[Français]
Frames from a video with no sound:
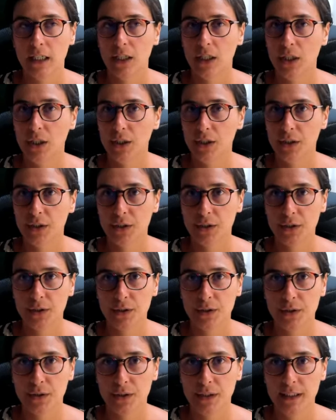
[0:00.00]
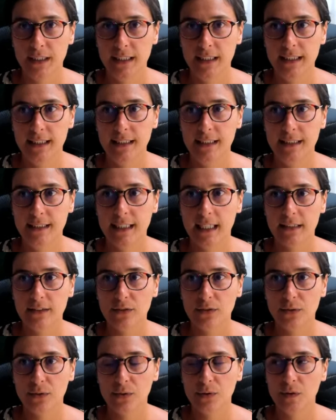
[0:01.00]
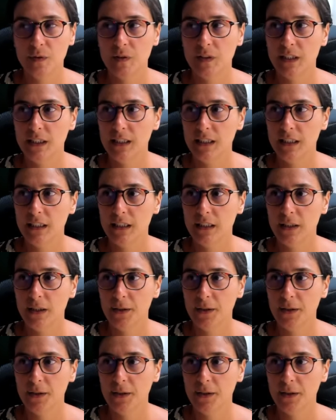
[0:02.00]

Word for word: Il y a ce côté